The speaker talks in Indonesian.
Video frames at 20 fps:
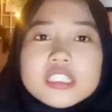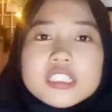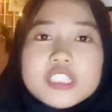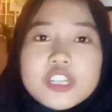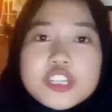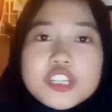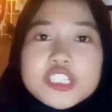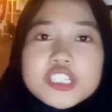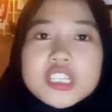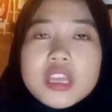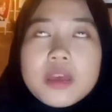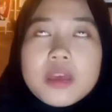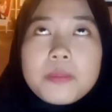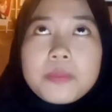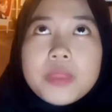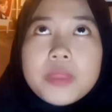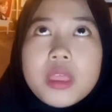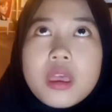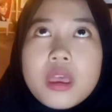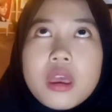terus
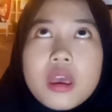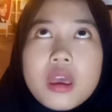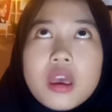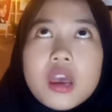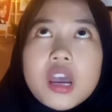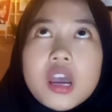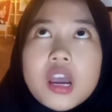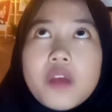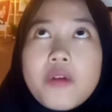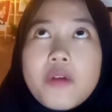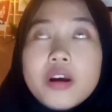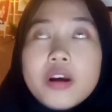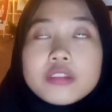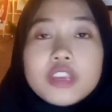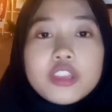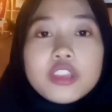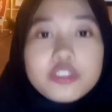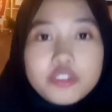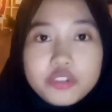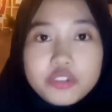waktu
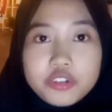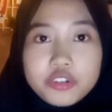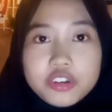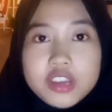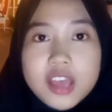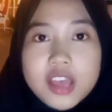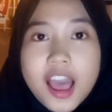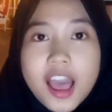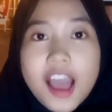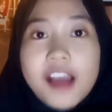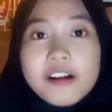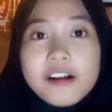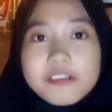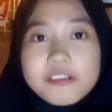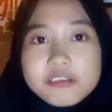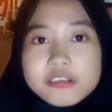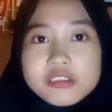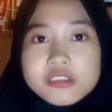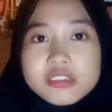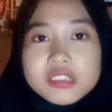itu
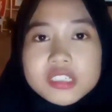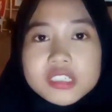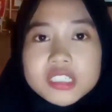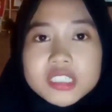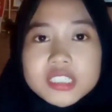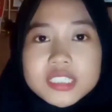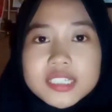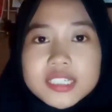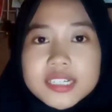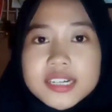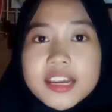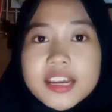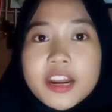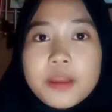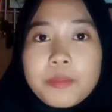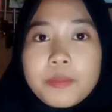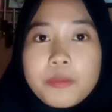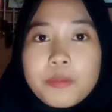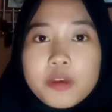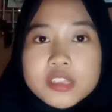aku
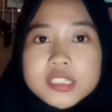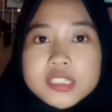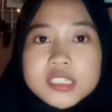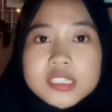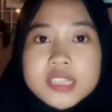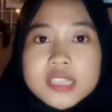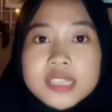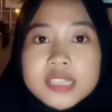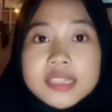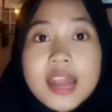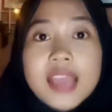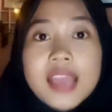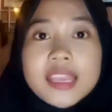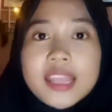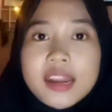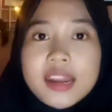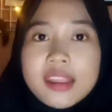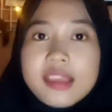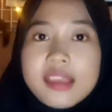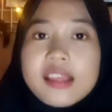ngerepost yang
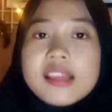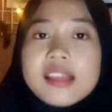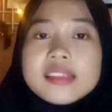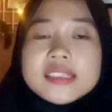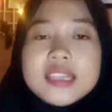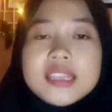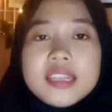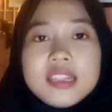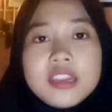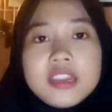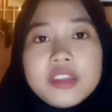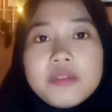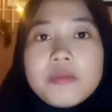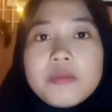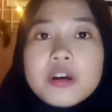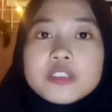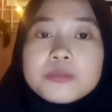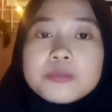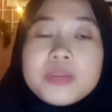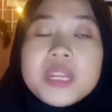terakhir jadi ini
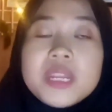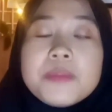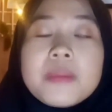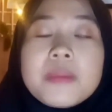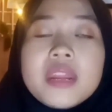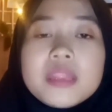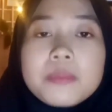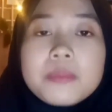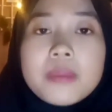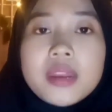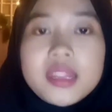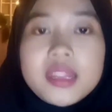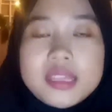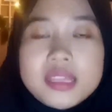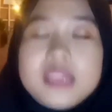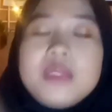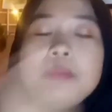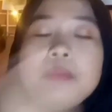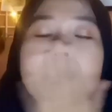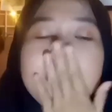waktu di menit-menit
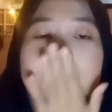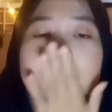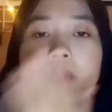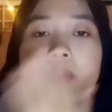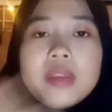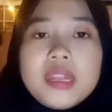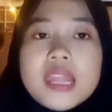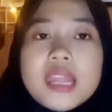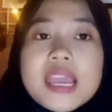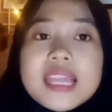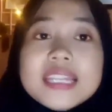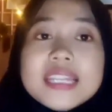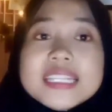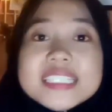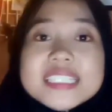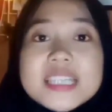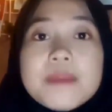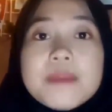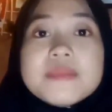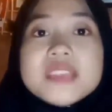eh, di menit-menit di
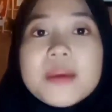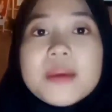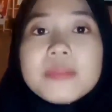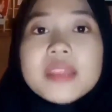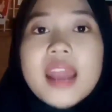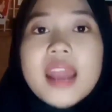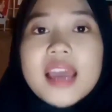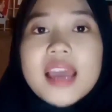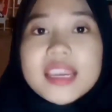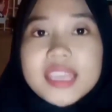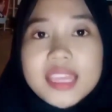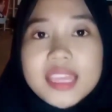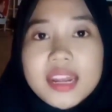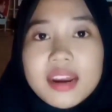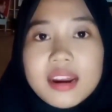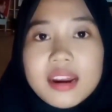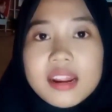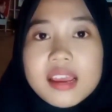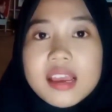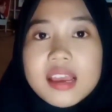jam-jam terakhir
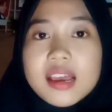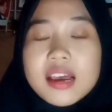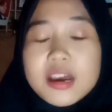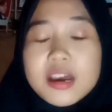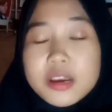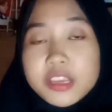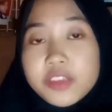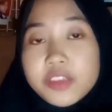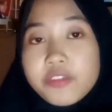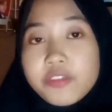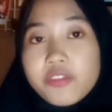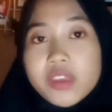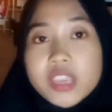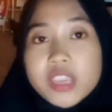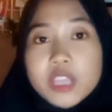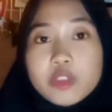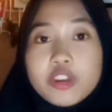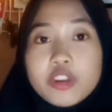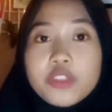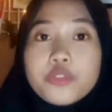
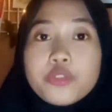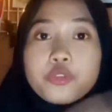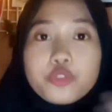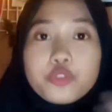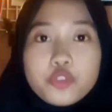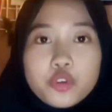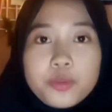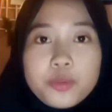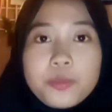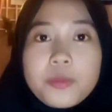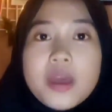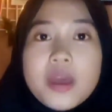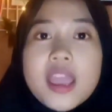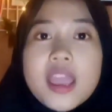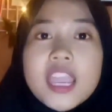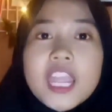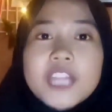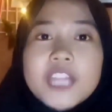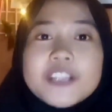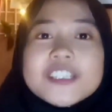giveaway-nya tuh ditutup
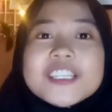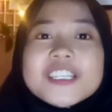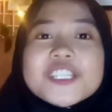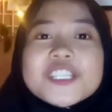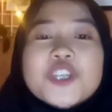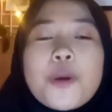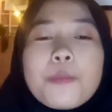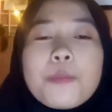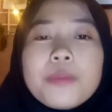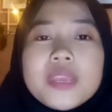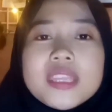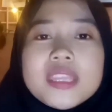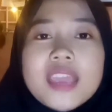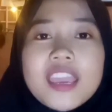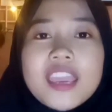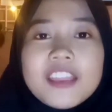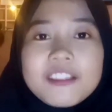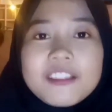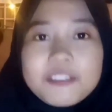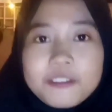itu si
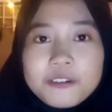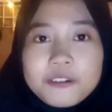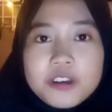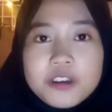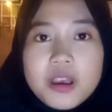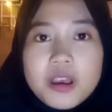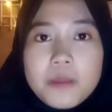Shopee-nya itu